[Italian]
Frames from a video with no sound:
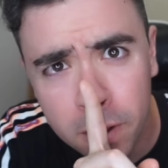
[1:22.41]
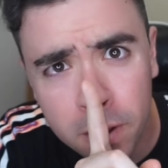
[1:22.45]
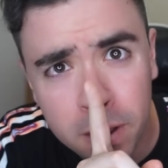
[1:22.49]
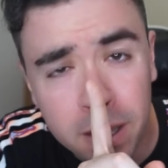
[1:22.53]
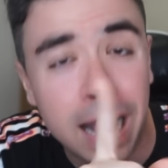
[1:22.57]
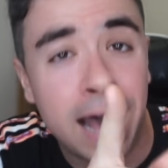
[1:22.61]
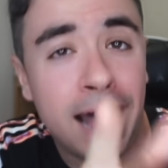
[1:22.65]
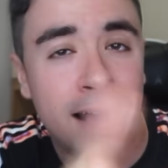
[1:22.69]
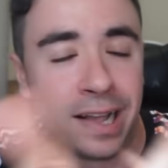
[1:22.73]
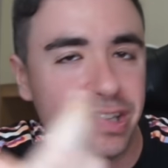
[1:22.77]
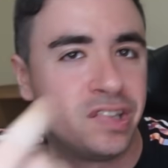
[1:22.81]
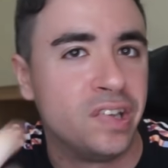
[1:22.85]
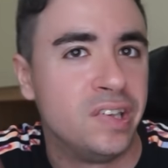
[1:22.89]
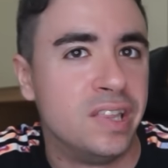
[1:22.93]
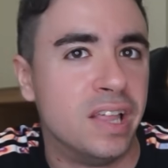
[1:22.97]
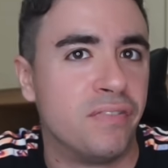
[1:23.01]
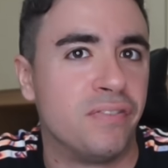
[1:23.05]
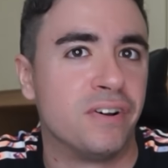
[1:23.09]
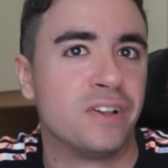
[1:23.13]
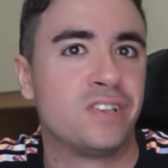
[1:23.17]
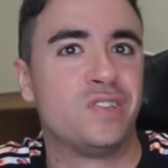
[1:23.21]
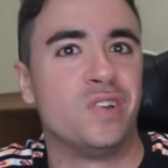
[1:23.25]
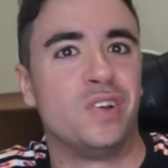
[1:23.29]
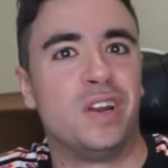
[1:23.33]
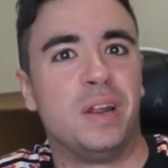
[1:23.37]
Ah sì, da
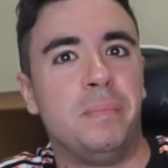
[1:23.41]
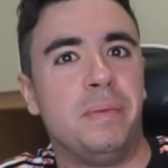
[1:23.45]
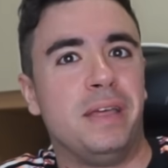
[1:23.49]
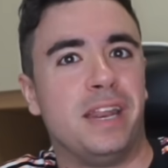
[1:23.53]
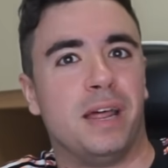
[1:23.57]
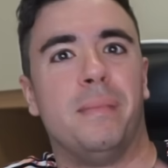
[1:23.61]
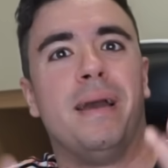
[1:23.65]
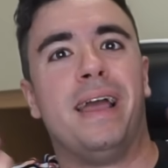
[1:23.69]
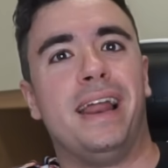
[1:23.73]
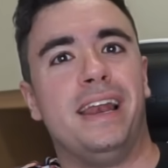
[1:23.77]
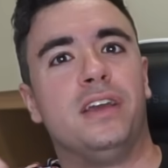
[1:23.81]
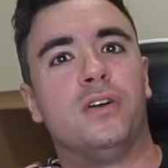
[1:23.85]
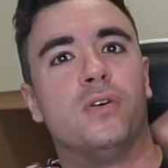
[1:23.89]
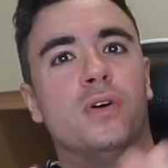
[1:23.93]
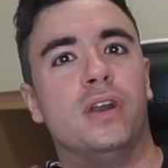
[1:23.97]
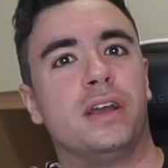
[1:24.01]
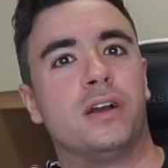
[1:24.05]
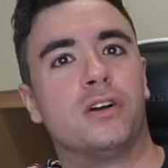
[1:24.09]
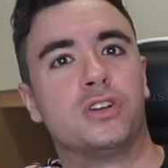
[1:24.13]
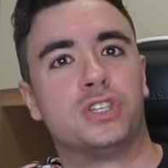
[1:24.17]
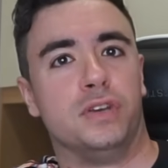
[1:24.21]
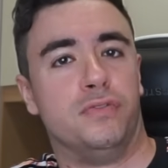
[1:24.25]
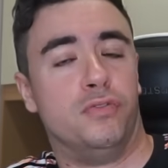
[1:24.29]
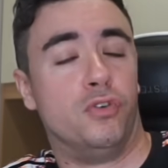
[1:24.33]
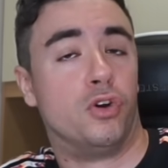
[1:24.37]
Fassone Mirabelli con le
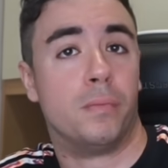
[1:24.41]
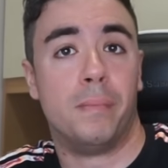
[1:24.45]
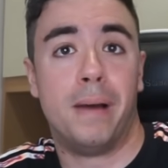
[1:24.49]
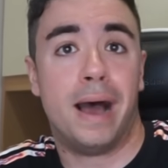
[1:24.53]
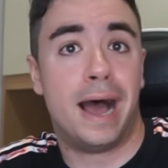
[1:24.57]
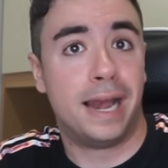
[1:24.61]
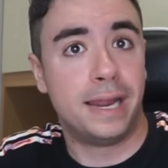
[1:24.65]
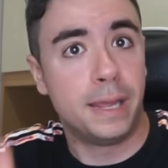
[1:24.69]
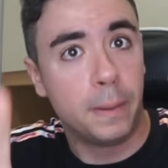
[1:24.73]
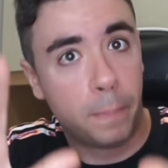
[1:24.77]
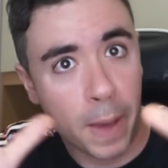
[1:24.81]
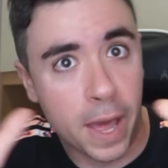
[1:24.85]
cose formali,